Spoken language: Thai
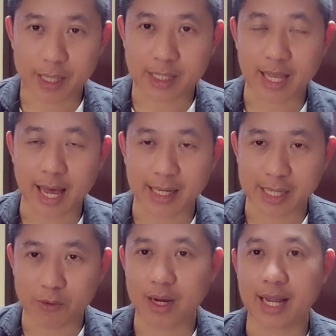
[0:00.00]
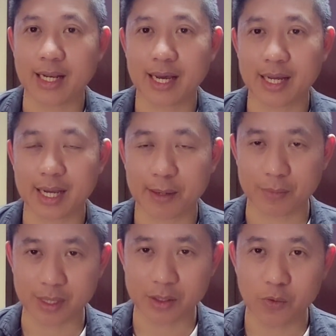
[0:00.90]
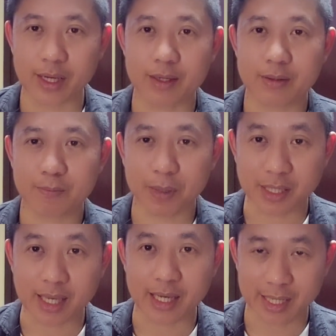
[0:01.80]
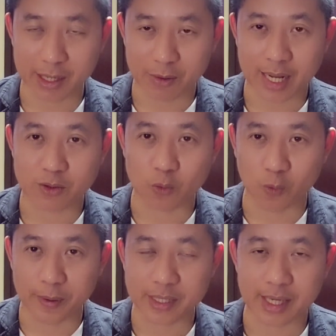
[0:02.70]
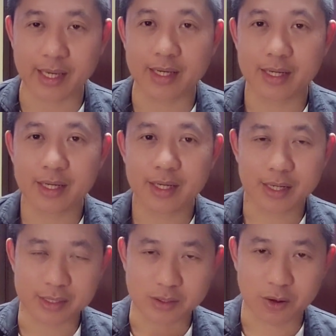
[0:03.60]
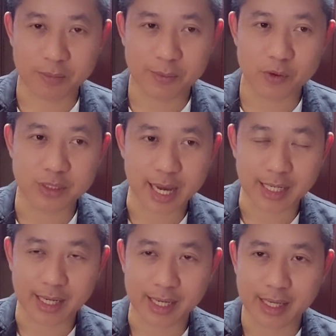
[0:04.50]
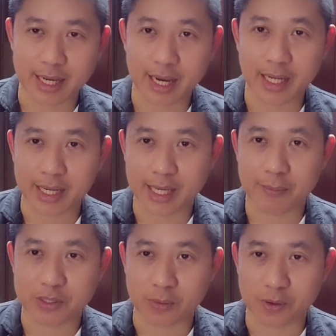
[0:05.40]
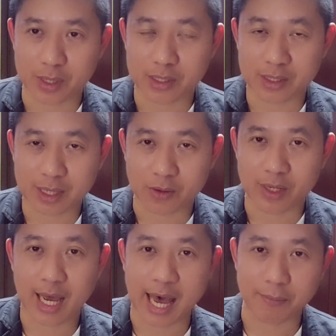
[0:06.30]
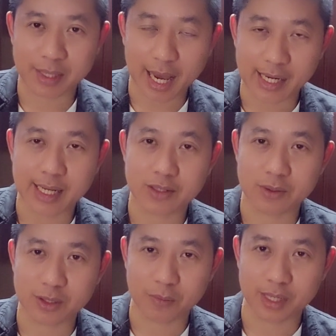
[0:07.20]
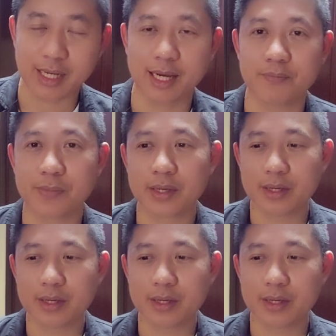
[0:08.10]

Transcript: มาตรฐานเดียวกันแล้วกันนะครับ หรือด้วยพิธีเดียวกันถูกพิธีอาจจะต้องมีมวลสารอย่างนี้อย่างนั้นอย่างนี้ผสมตรงนี้ตรงนี้ขาดไม่ได้นะตรงนี้ต้องมีนะ